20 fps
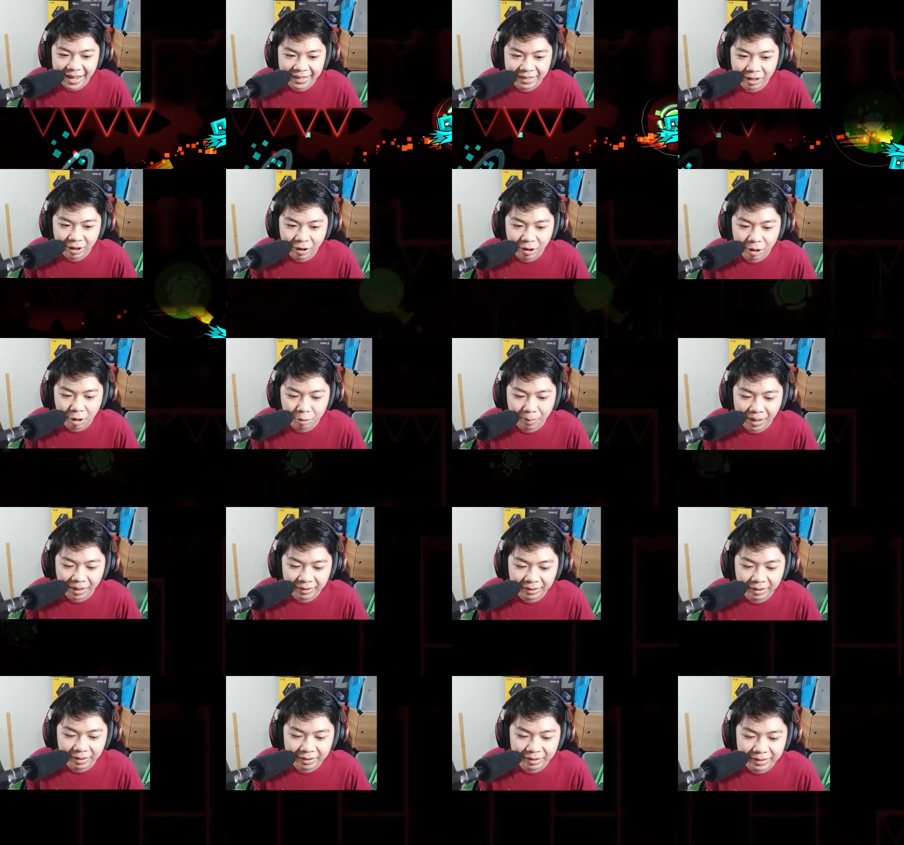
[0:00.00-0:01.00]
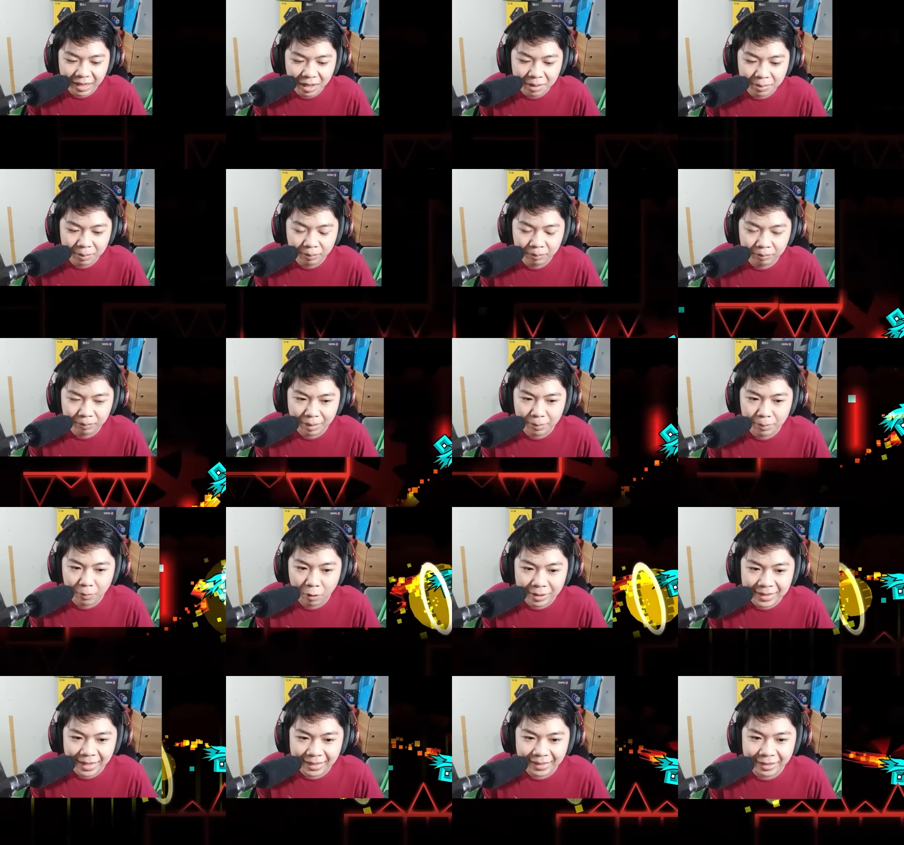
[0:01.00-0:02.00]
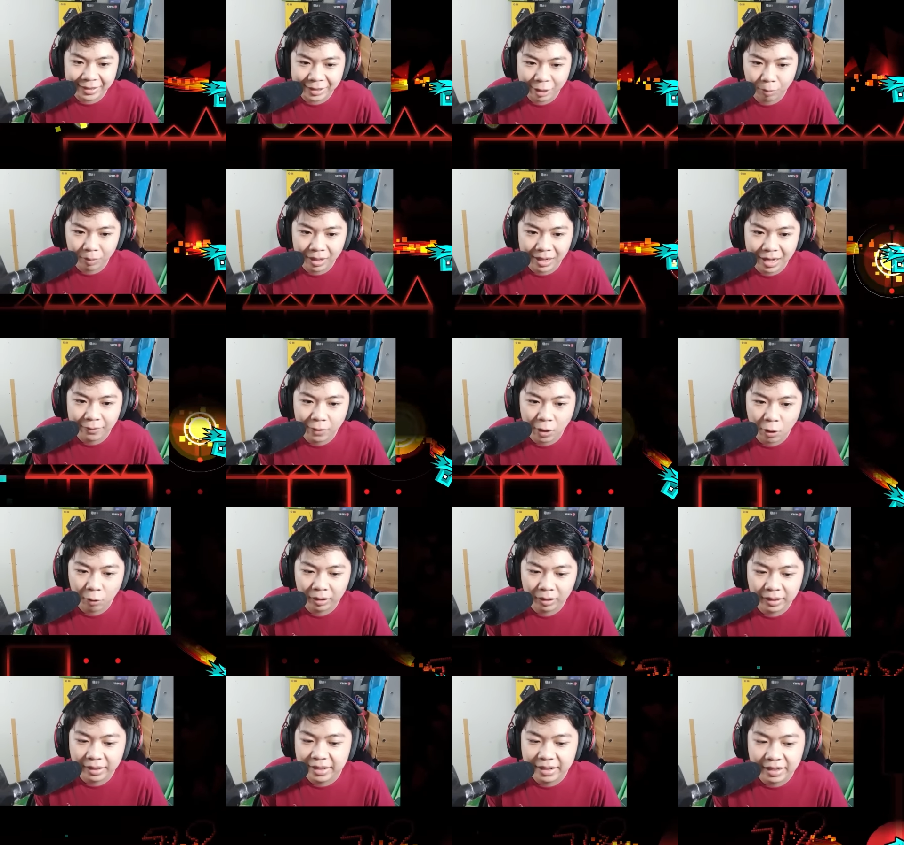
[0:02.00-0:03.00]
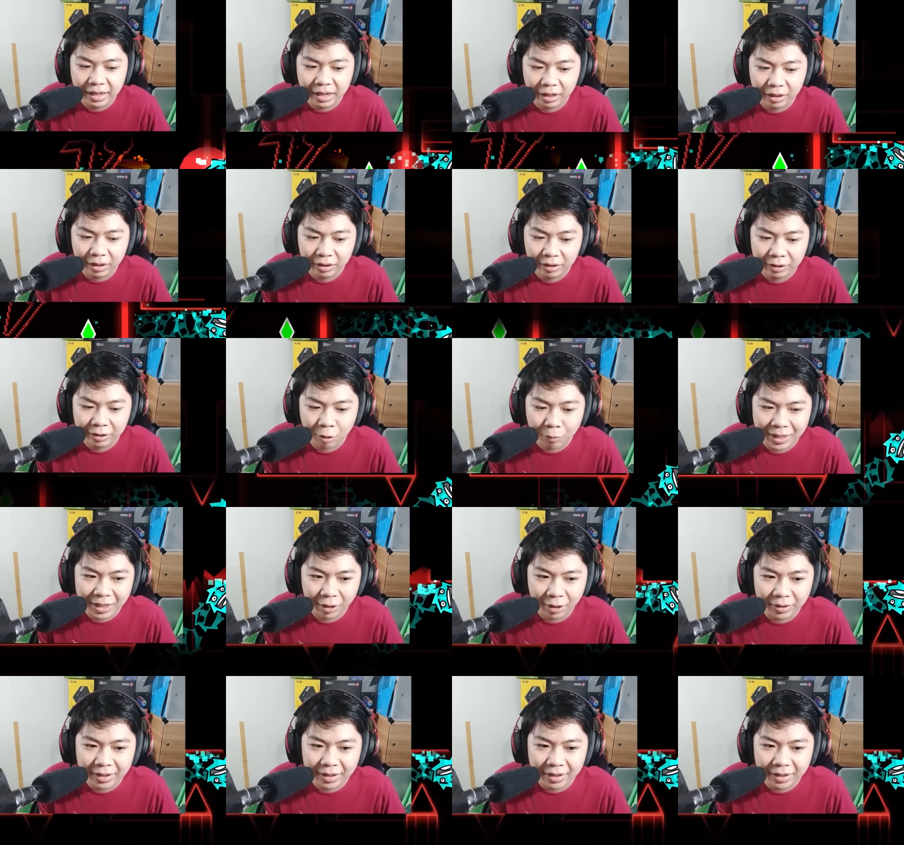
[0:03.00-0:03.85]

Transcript: thôi Còn bạn chơi bằng mọi cách ở trong cái level đó thì ờ, không ai nói gì